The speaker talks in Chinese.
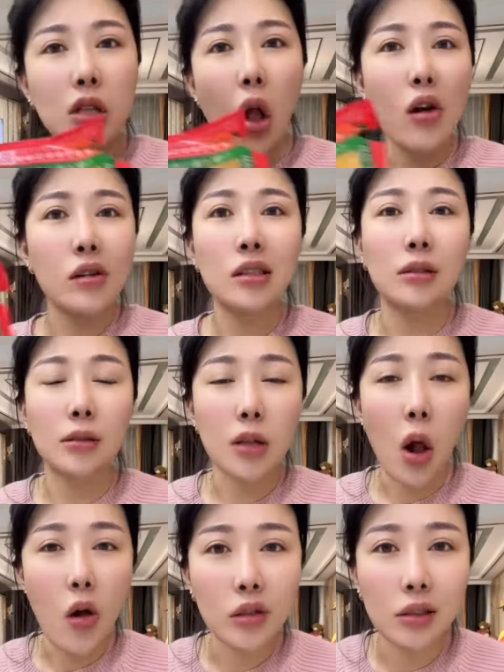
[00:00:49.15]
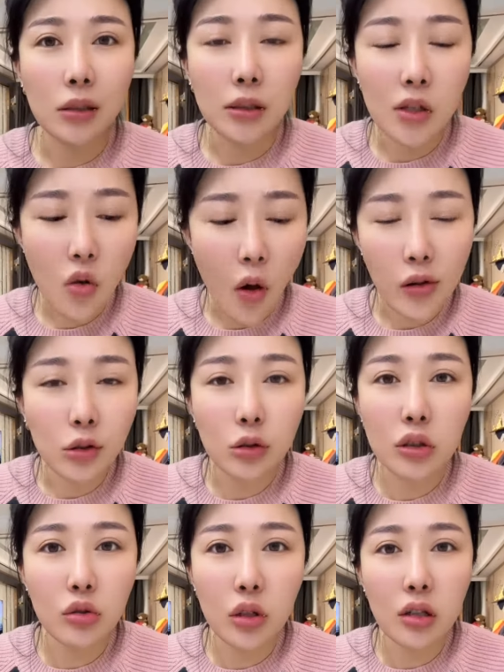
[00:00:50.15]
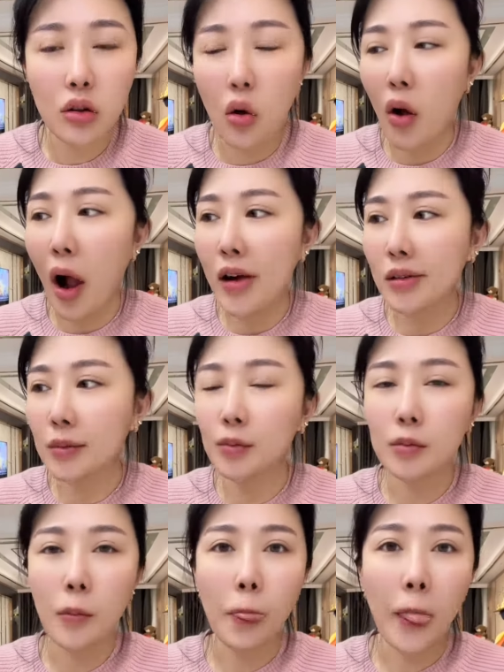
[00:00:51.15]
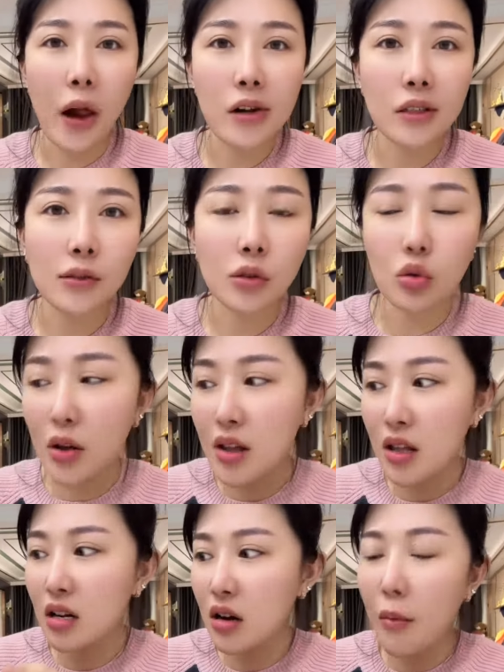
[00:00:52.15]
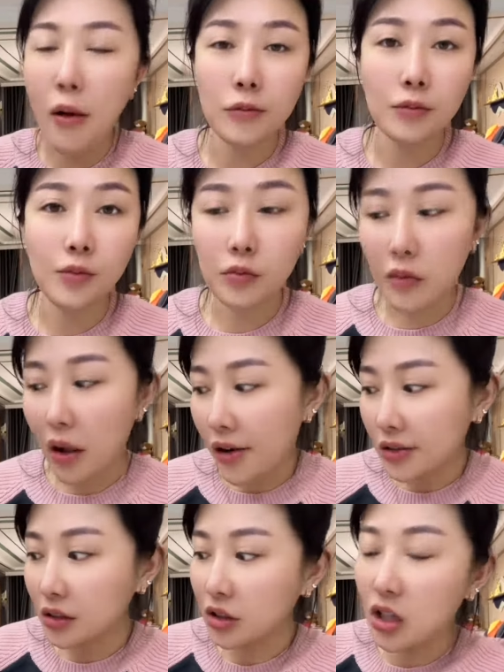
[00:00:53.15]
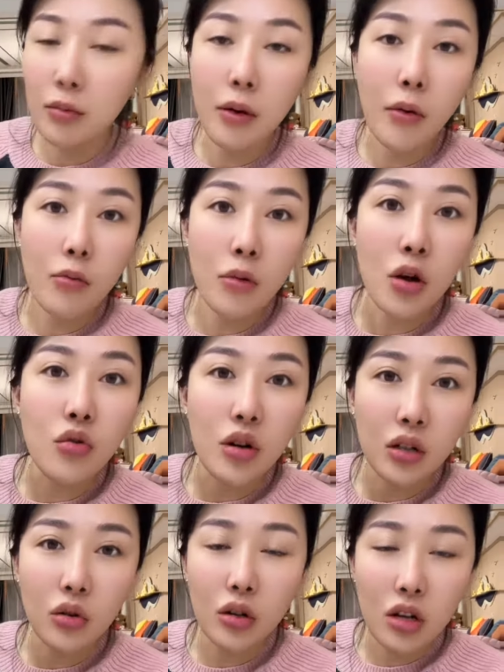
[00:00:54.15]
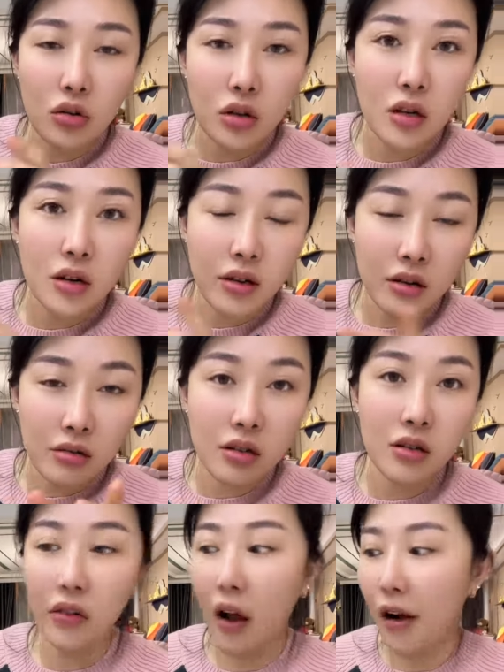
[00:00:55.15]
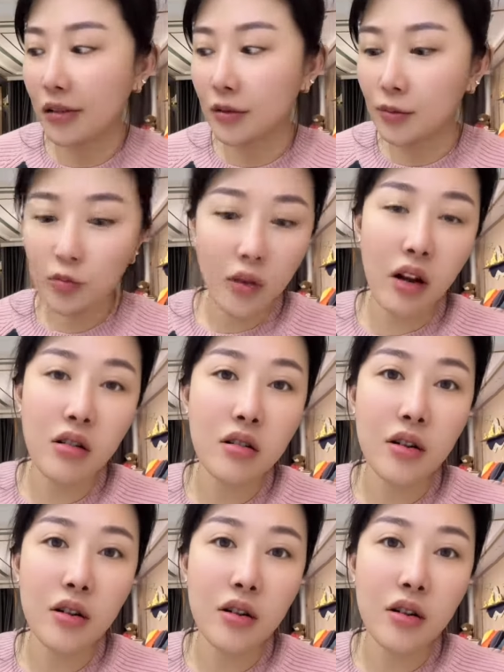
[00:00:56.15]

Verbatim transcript: 嗯，脆脆的口感，关键它是，你知道吗？魔芋这个东西是零脂肪，零热